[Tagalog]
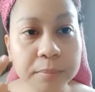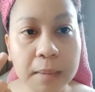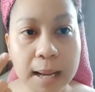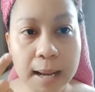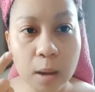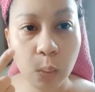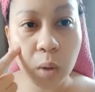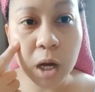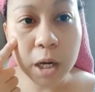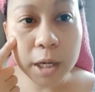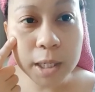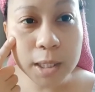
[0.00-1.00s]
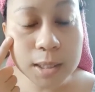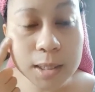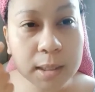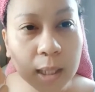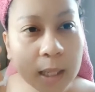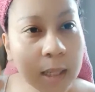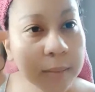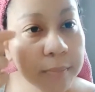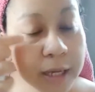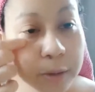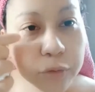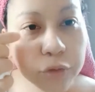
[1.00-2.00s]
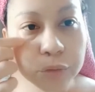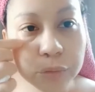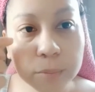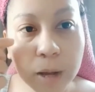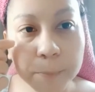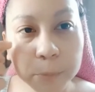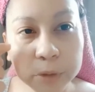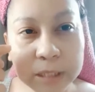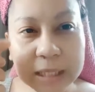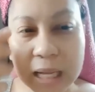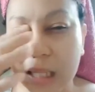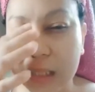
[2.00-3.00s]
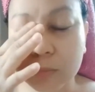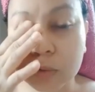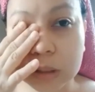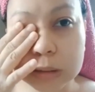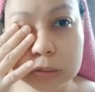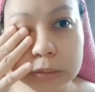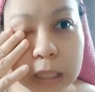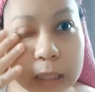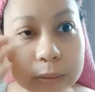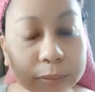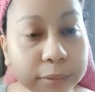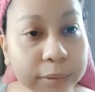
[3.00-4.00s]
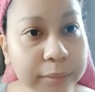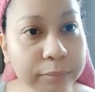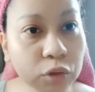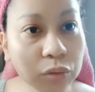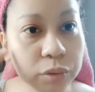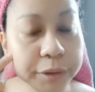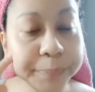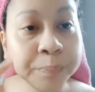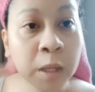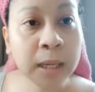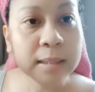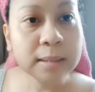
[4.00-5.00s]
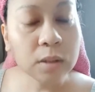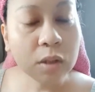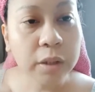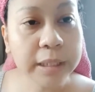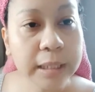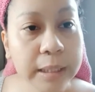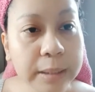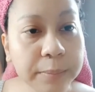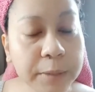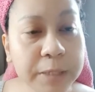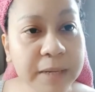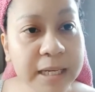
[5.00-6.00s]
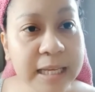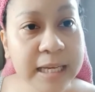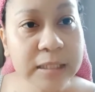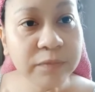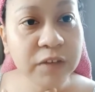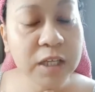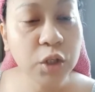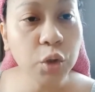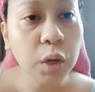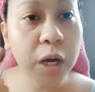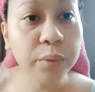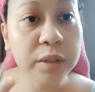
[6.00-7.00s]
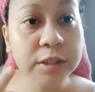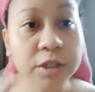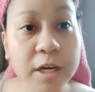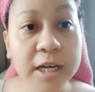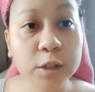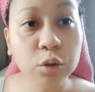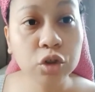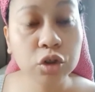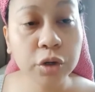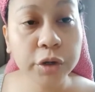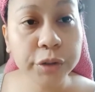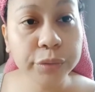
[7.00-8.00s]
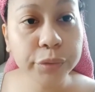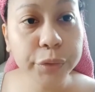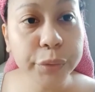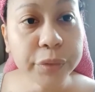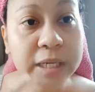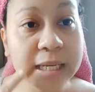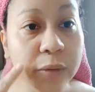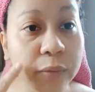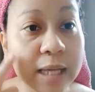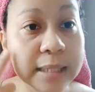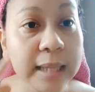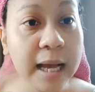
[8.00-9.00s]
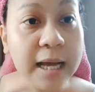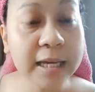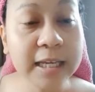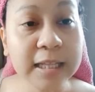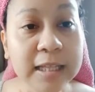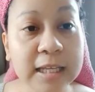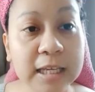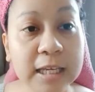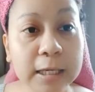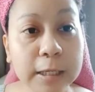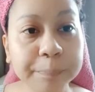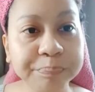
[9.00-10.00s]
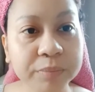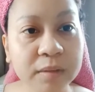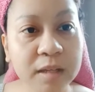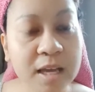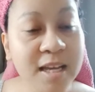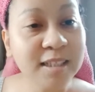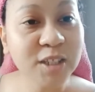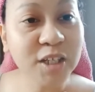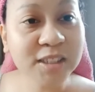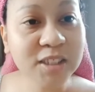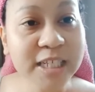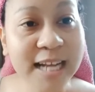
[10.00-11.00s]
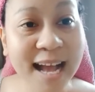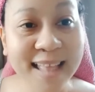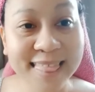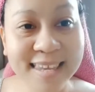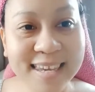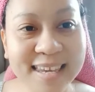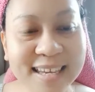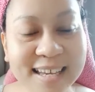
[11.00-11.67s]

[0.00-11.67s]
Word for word: mga warts, meron yung mga puti. Nakalimutan ko na anong term doon. So, in my next video, I will try to show you yung ginawa sa akin ni Dr. Cathy.